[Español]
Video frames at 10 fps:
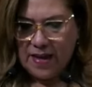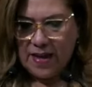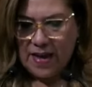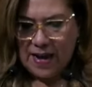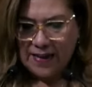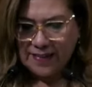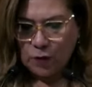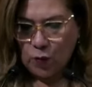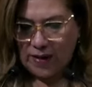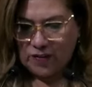la
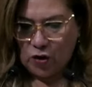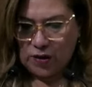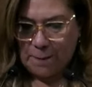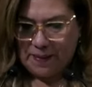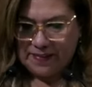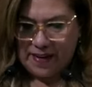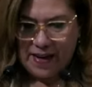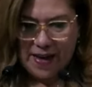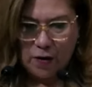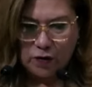saturación de
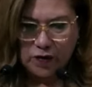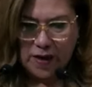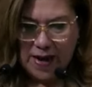pasajeros,